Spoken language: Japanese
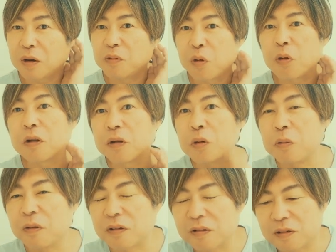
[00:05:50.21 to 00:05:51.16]
多分これだと
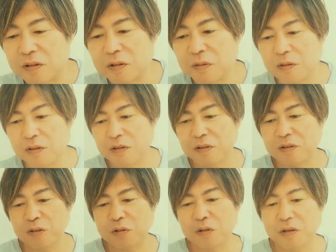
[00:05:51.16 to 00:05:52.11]
思いますうん
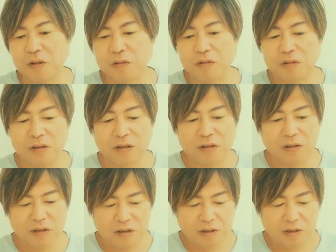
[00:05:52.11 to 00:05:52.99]
佐藤健君が